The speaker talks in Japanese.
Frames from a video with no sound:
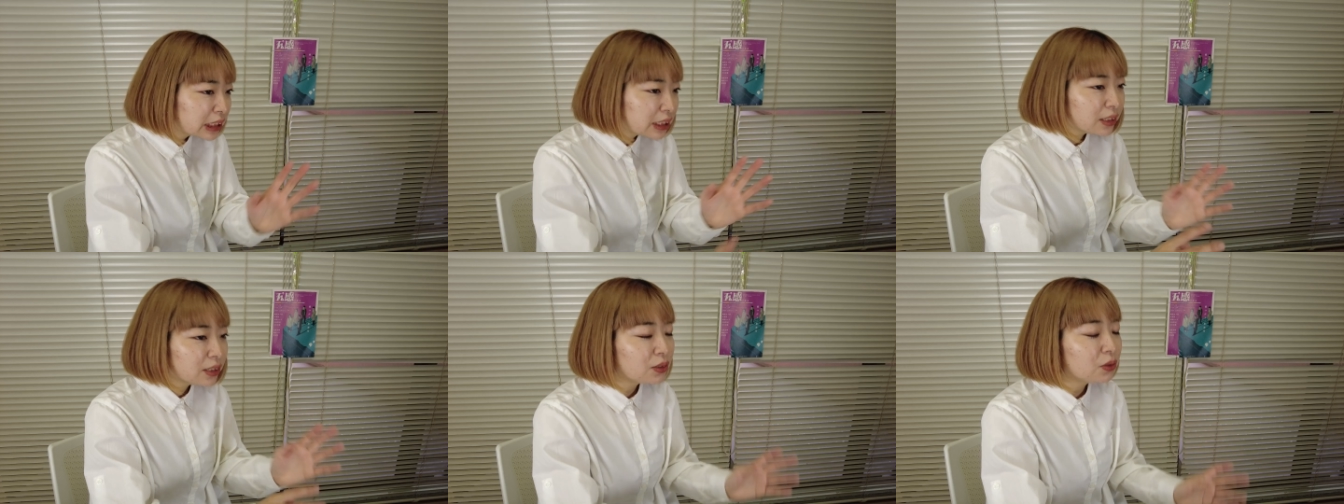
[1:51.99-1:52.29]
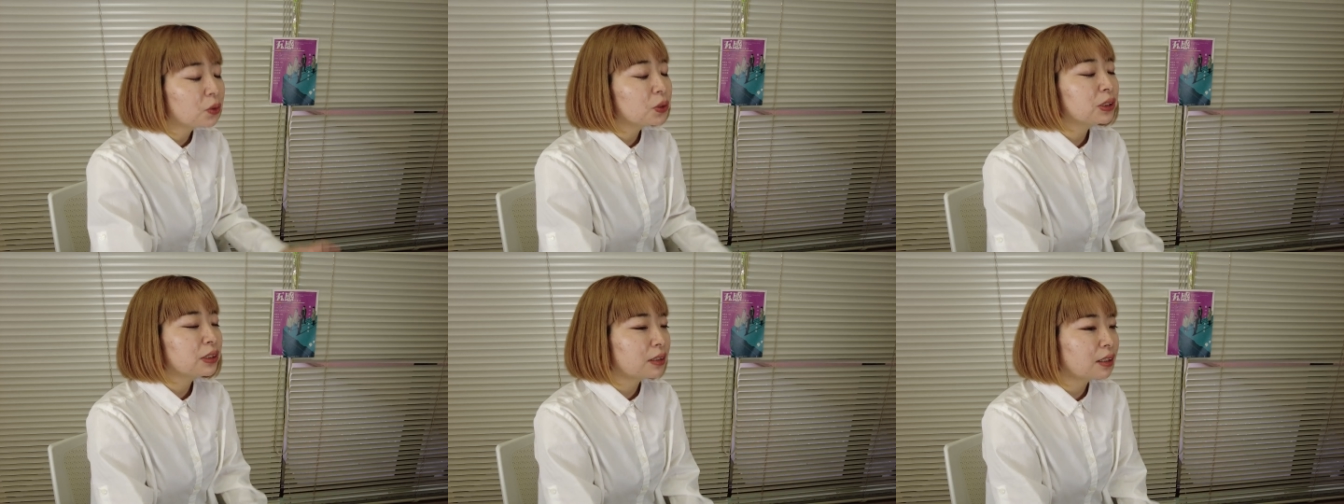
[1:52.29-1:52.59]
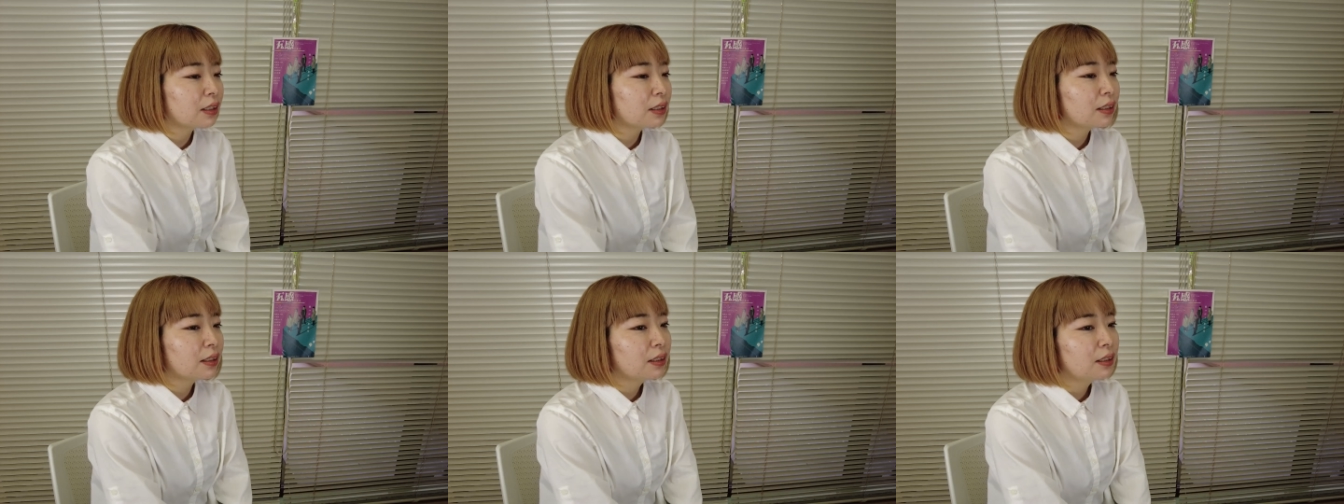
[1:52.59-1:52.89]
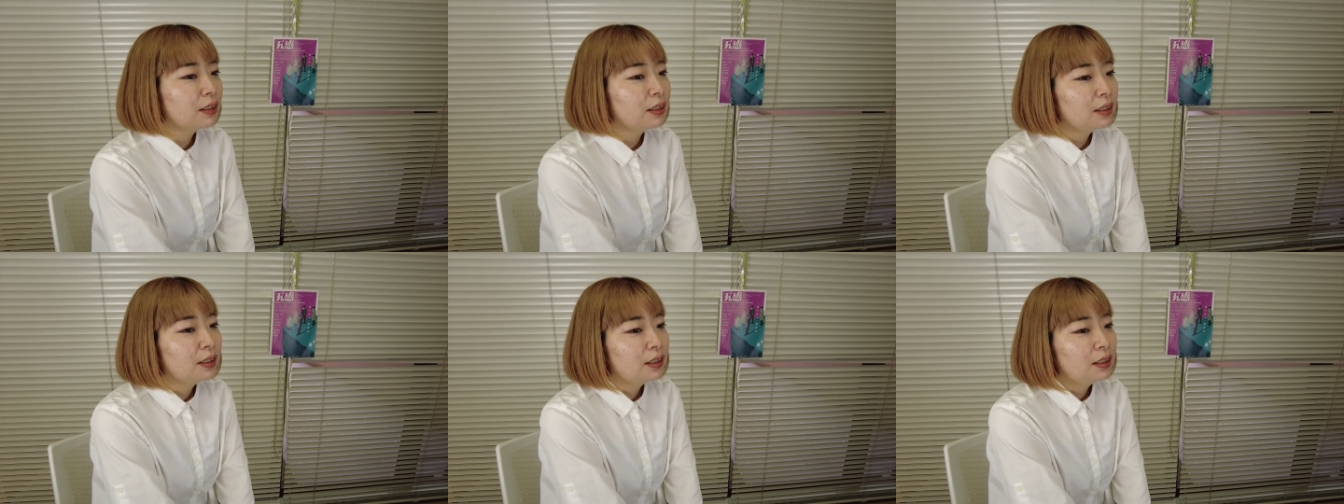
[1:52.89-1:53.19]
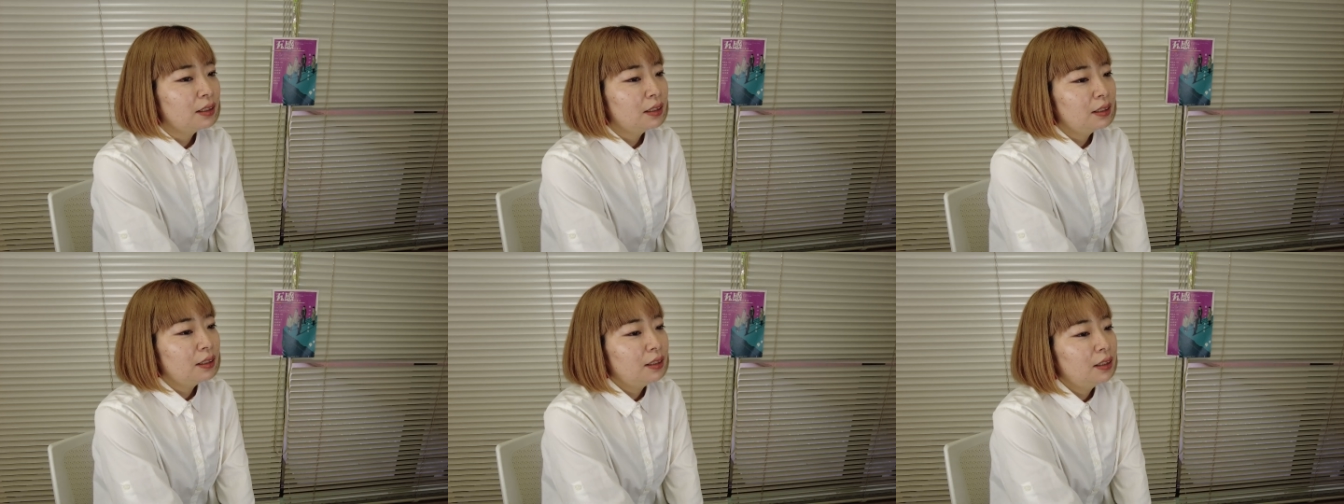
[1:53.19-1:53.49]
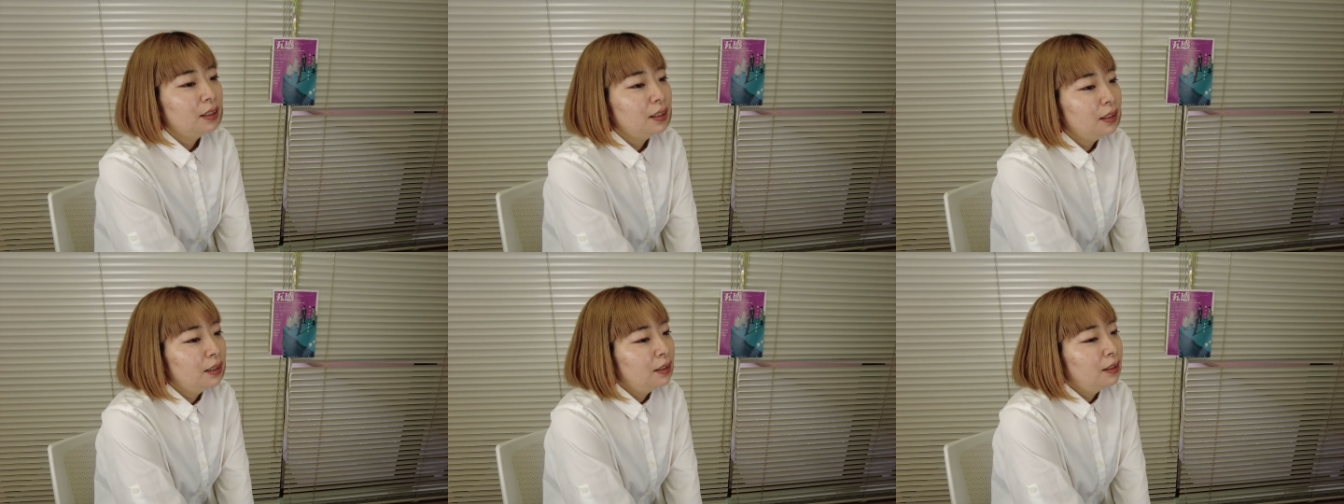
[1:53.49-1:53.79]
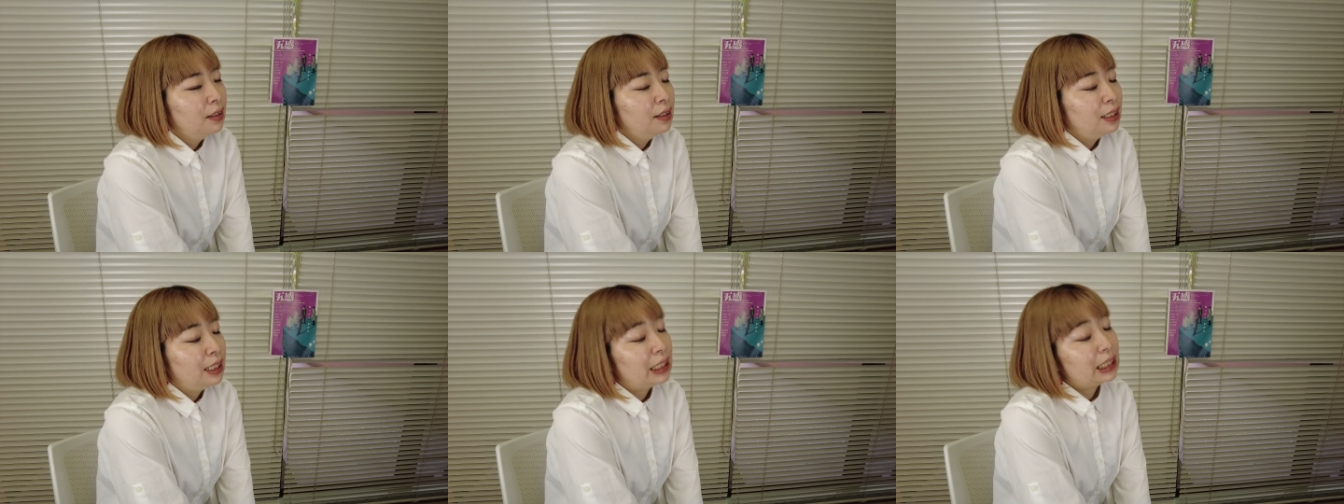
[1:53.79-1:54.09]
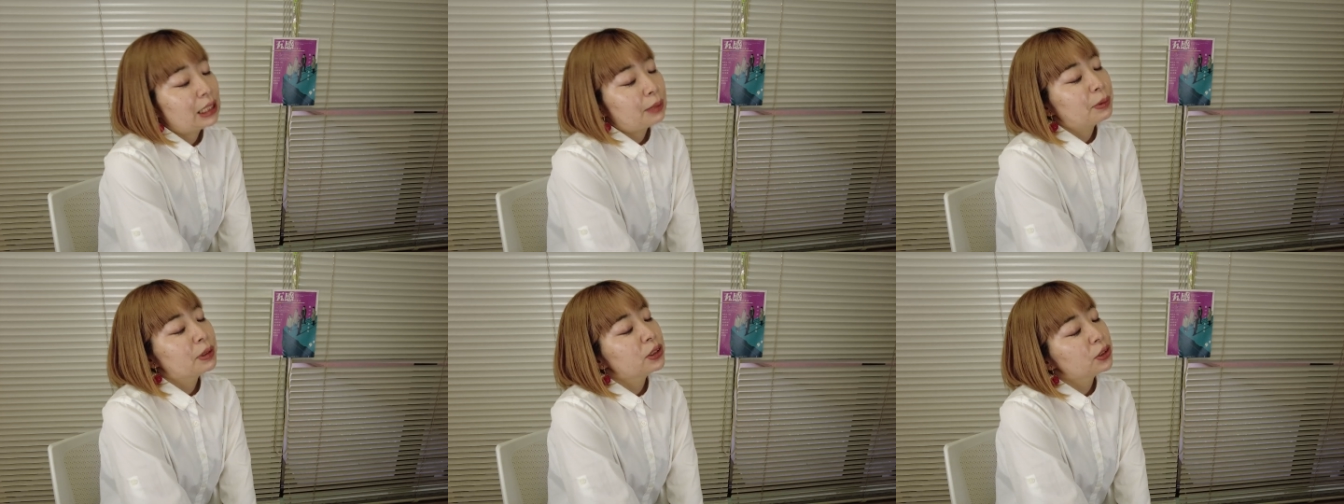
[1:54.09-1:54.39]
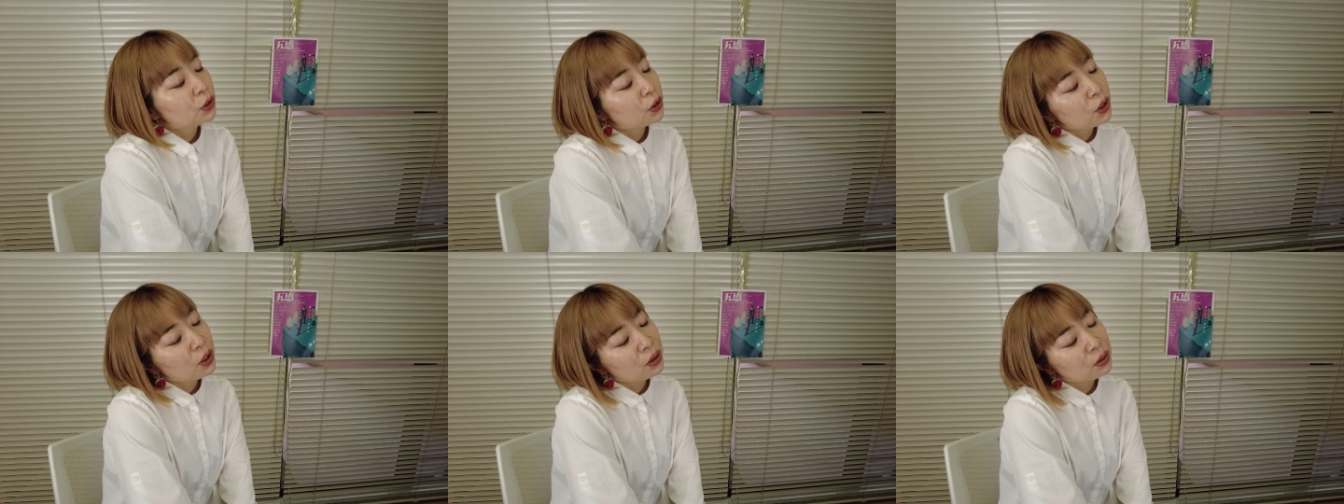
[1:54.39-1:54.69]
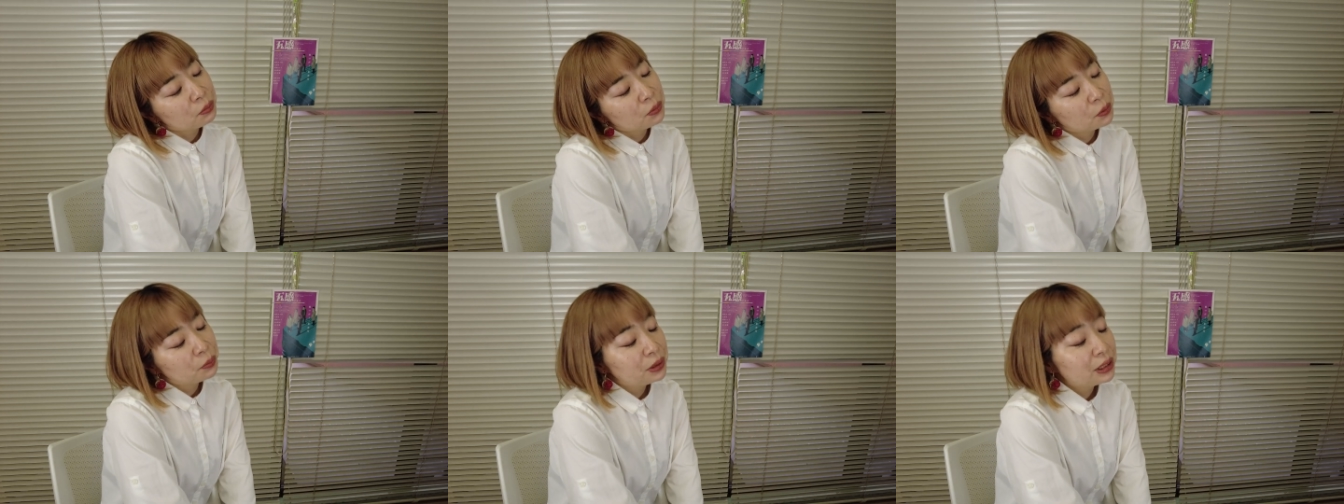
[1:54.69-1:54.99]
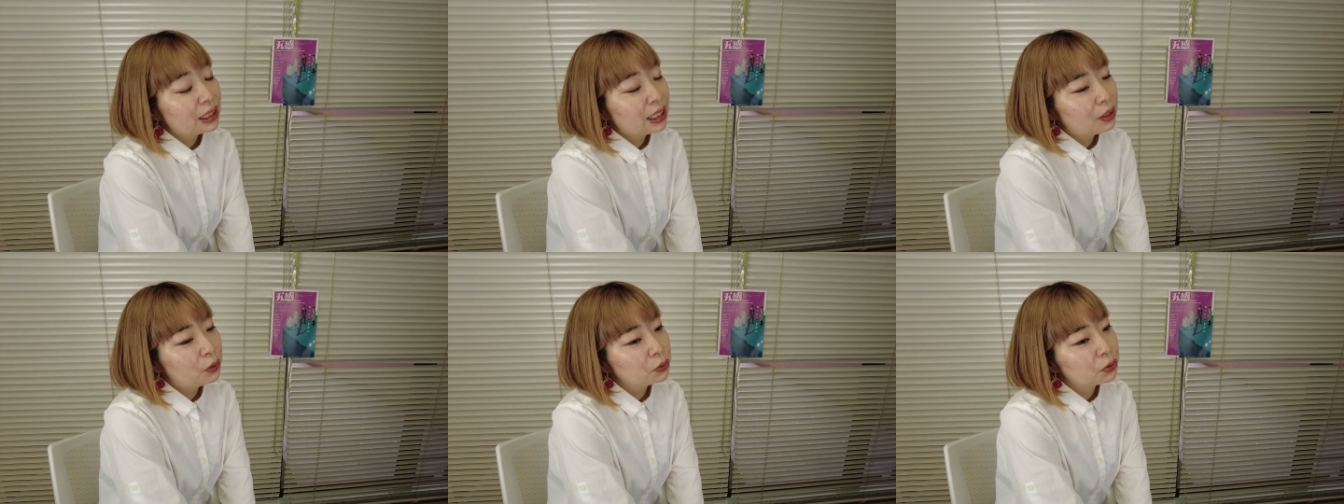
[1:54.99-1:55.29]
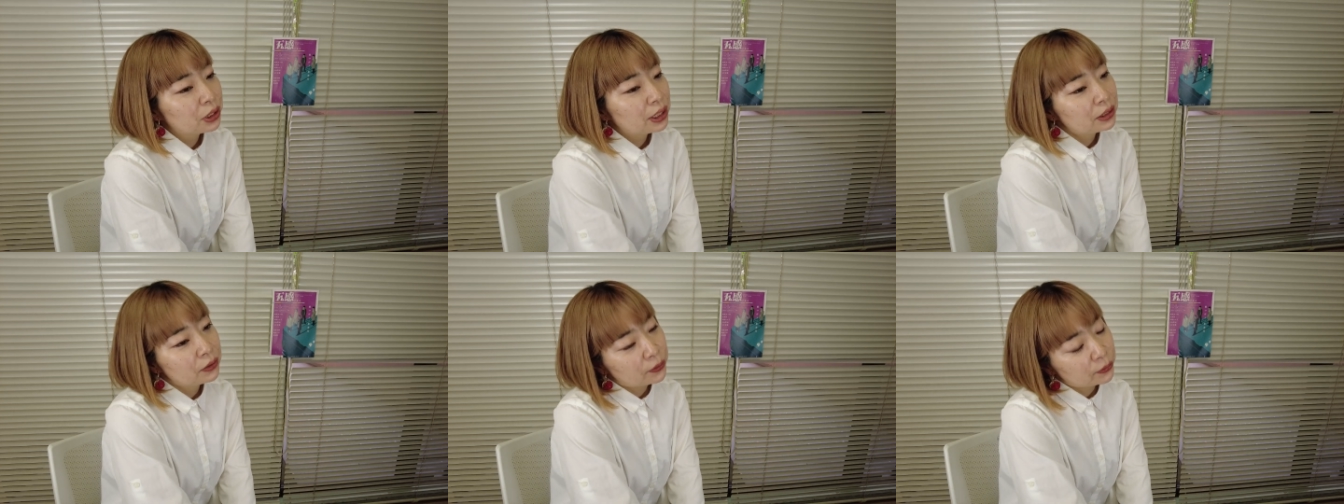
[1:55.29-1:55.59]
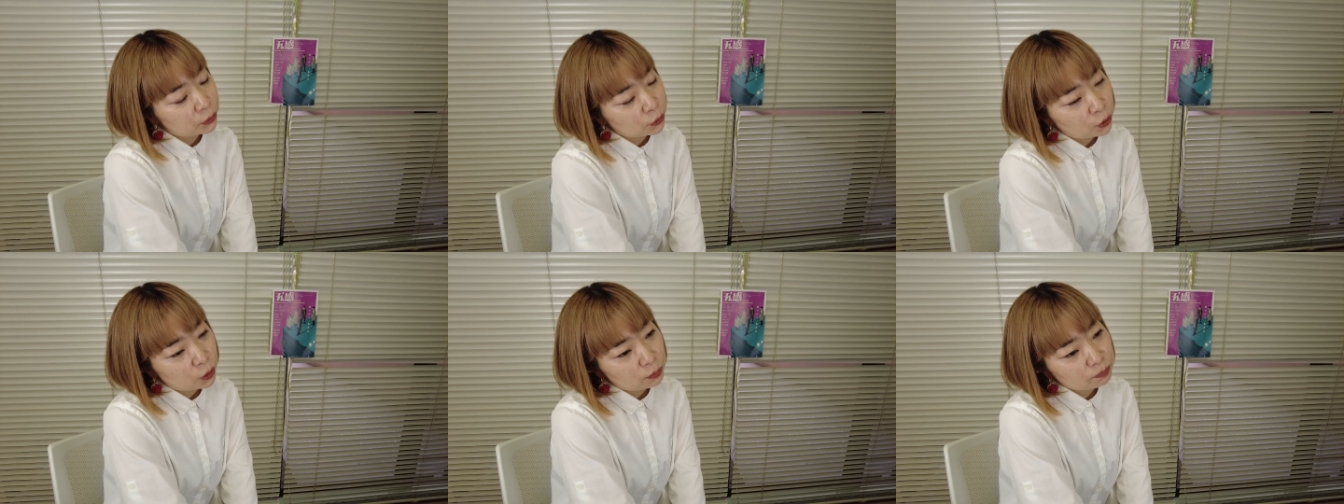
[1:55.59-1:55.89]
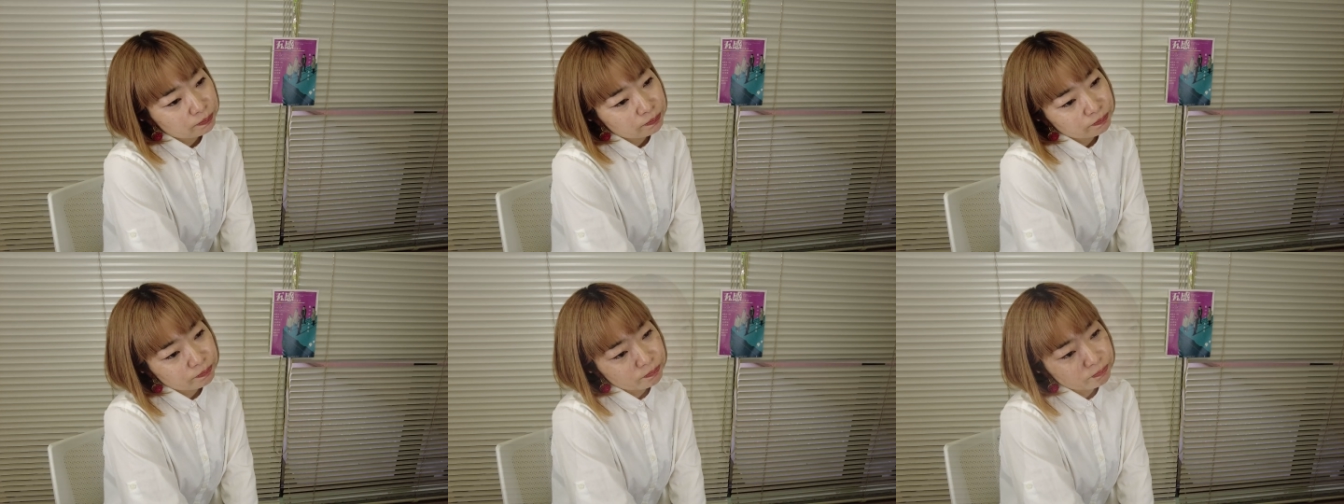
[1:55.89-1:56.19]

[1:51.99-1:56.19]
きり動いてやってますよ。もうみんなほんとヘトヘト。